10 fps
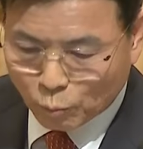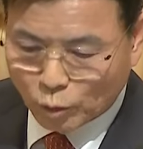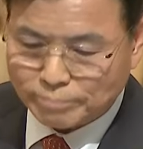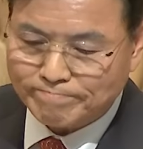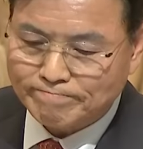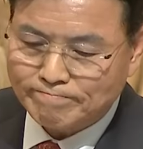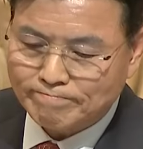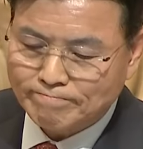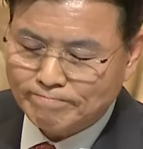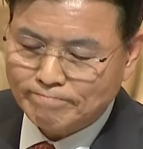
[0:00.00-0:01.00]
がお
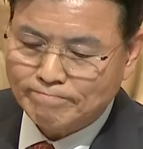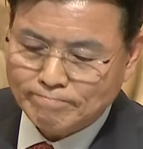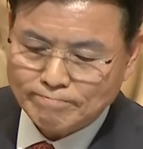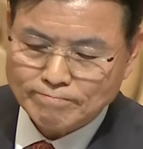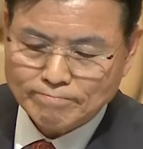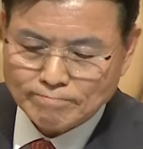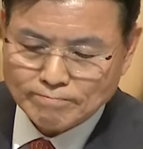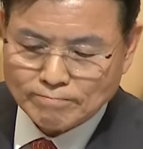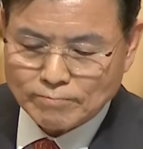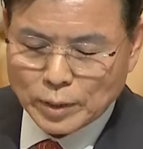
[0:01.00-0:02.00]
慰めで
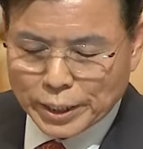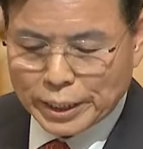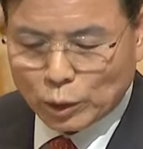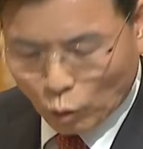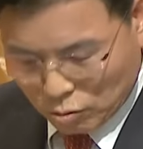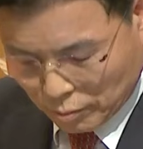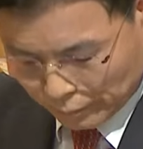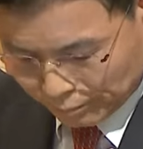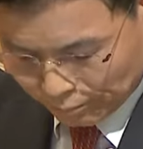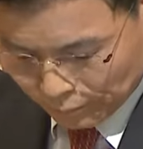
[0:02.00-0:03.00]
きることを願ってい
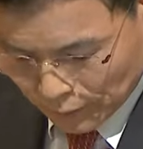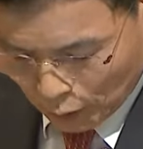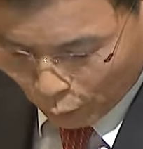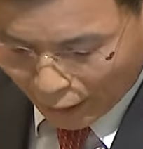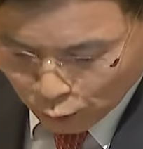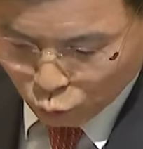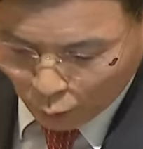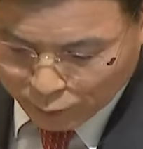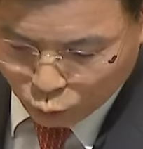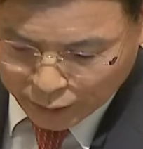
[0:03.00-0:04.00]
ます愛な
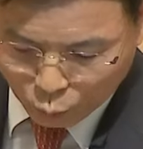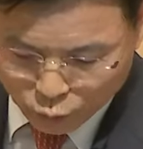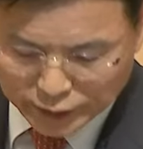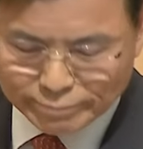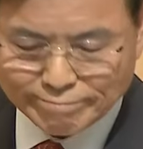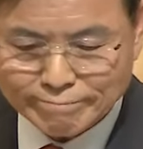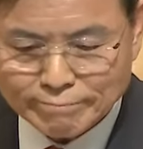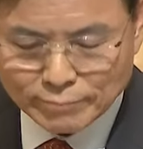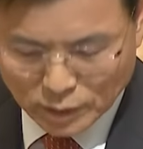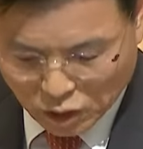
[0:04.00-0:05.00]
る天皇父母様
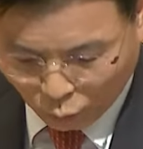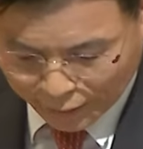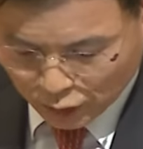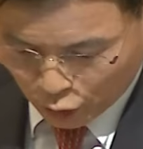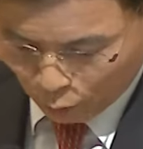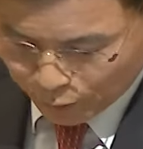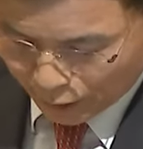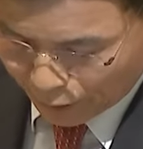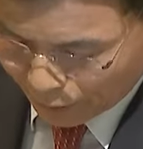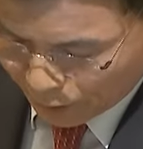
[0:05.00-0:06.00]

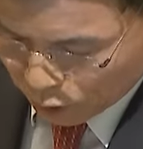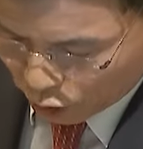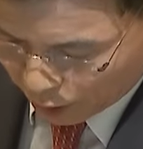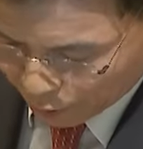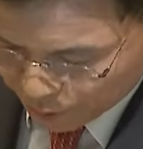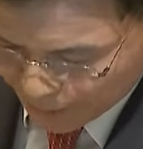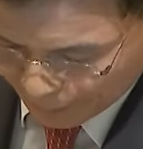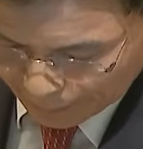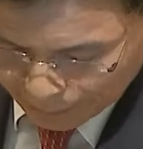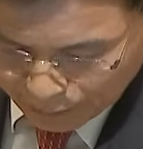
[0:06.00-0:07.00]
この1週
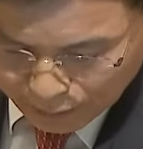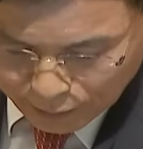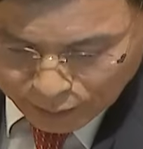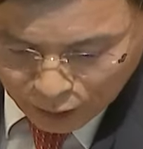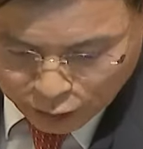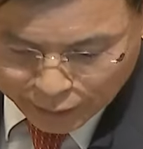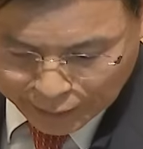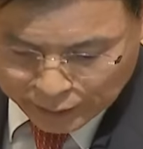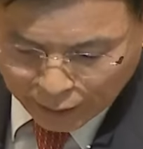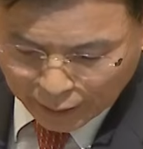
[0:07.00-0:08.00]
間建てられ
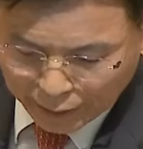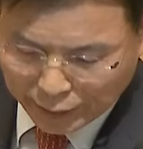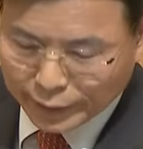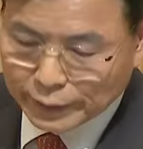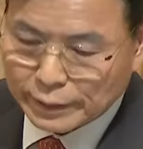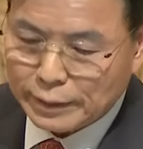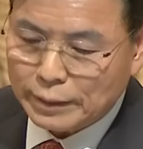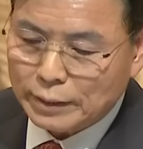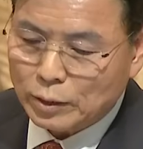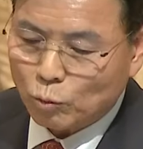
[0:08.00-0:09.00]
た機関企業
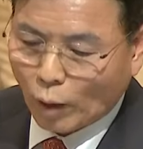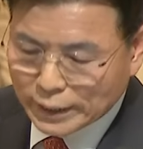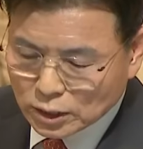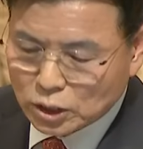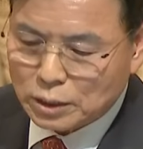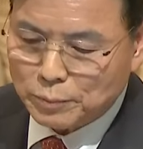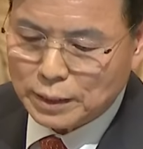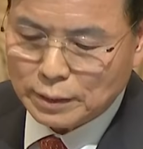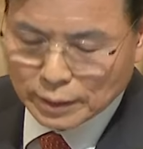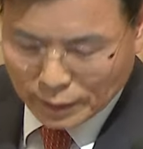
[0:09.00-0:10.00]
体の皆様の
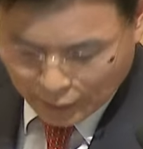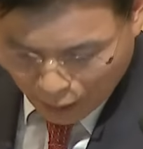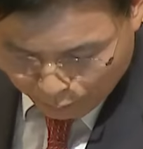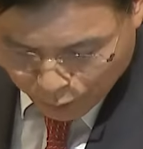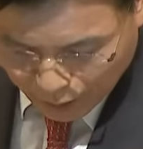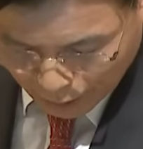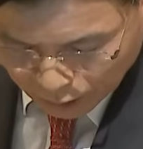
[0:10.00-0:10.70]
もとにもあ